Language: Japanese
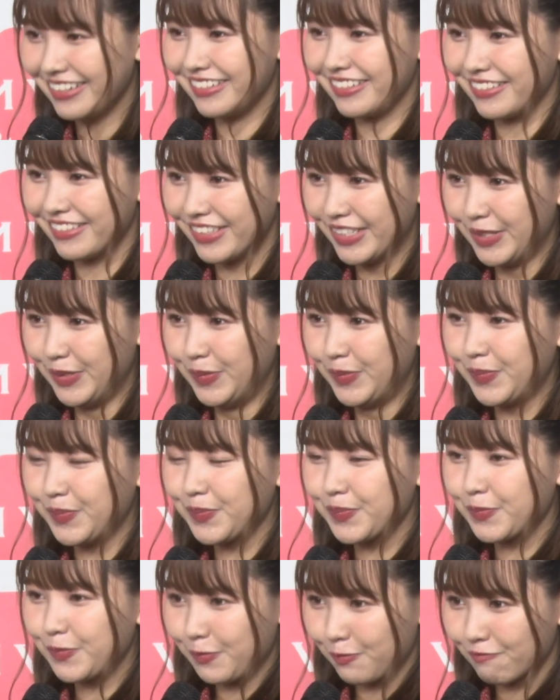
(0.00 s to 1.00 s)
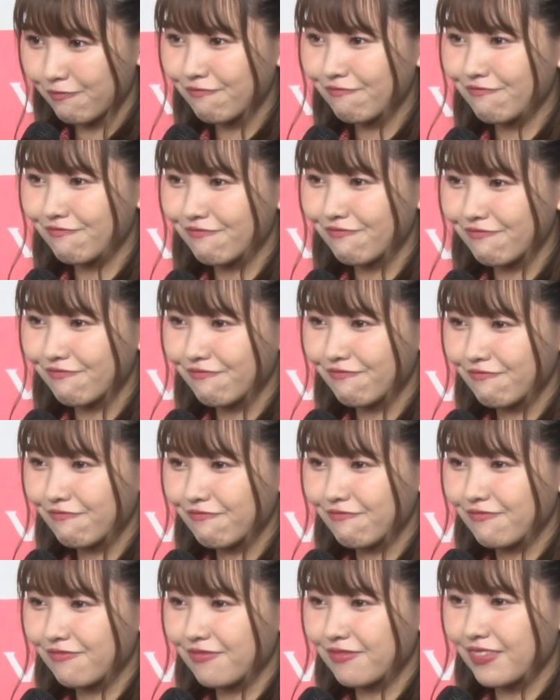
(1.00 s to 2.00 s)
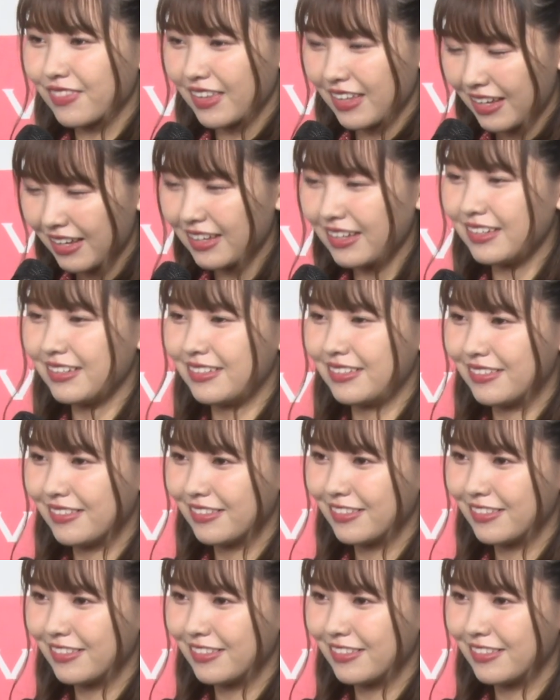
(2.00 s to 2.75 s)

でも今回は卒業を控えられているということで、はい、